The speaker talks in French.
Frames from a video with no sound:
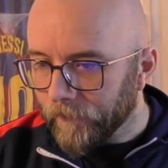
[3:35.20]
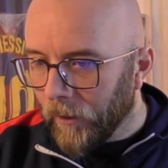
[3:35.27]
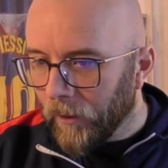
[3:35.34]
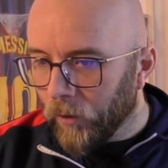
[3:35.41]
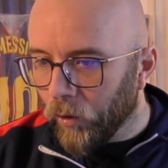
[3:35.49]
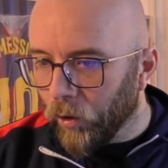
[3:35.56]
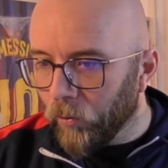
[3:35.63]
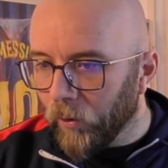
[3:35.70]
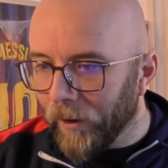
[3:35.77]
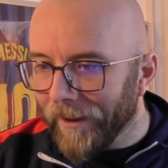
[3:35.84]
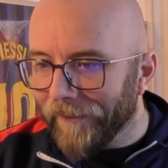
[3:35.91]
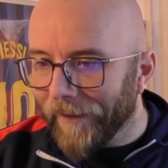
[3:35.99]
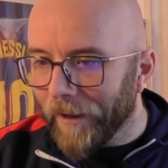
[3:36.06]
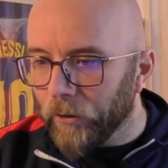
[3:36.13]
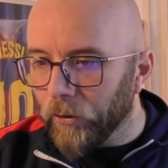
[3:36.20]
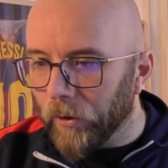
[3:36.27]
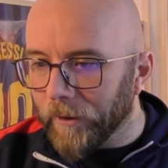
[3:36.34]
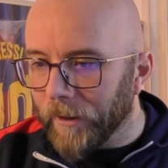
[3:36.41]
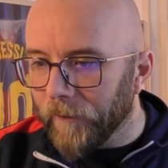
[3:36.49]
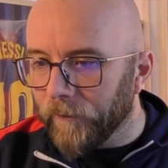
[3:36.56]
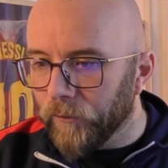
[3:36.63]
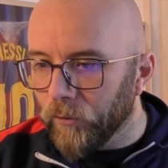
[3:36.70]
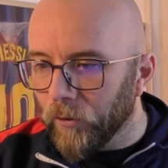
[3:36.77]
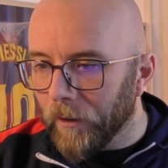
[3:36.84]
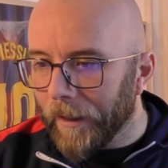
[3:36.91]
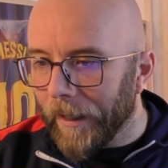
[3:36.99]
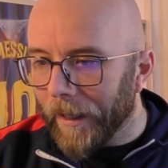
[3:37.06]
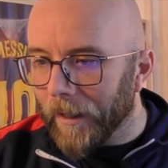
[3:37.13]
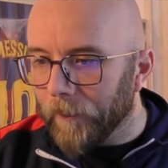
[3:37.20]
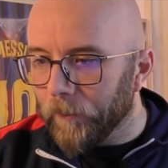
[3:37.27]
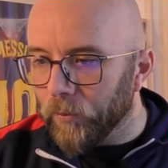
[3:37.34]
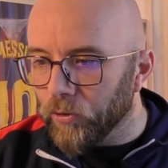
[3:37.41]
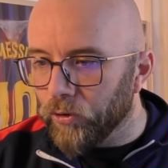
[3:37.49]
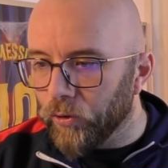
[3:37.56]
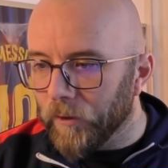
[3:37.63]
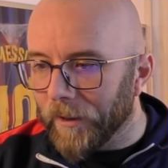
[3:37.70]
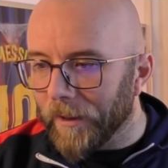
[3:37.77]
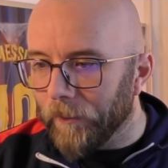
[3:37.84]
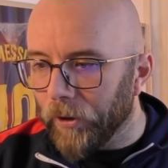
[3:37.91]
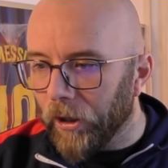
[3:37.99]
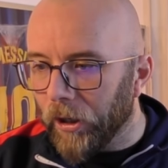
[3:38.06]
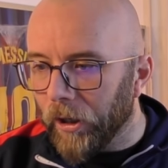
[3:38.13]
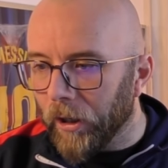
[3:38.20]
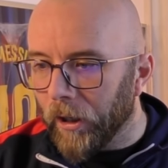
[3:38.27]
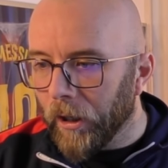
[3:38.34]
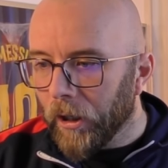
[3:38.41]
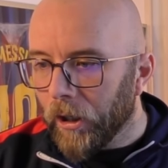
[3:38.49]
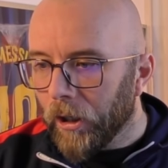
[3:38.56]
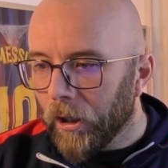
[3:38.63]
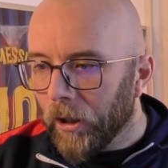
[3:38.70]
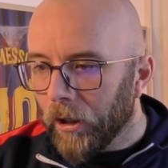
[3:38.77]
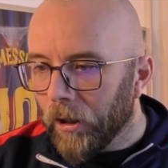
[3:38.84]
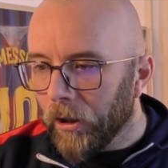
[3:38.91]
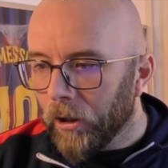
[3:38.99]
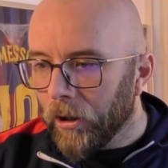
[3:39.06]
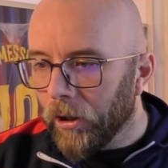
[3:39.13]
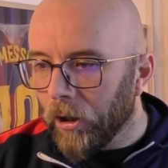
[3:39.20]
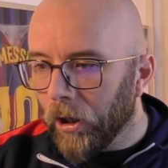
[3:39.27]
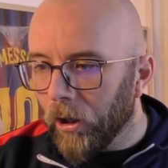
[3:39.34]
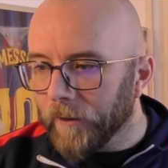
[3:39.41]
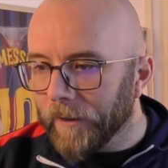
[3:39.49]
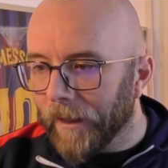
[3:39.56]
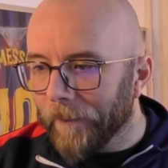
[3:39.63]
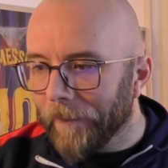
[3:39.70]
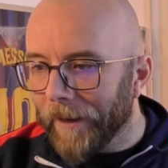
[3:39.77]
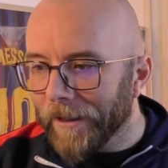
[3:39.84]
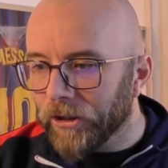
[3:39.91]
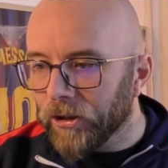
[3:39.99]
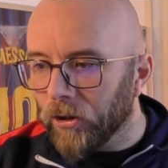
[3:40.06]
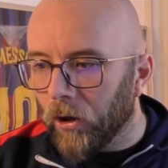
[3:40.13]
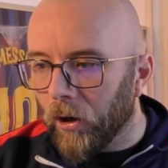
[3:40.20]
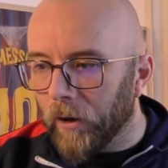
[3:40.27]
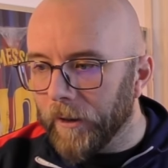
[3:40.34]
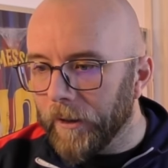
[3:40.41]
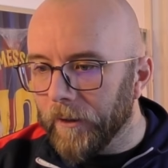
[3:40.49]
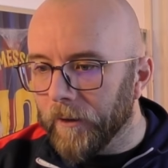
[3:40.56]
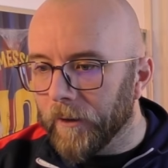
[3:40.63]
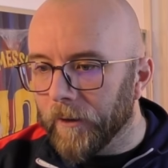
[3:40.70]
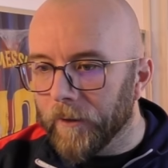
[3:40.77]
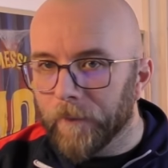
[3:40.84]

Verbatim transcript: Comment évalueriez-vous la réponse du dribbleur lors d'un match hors ligne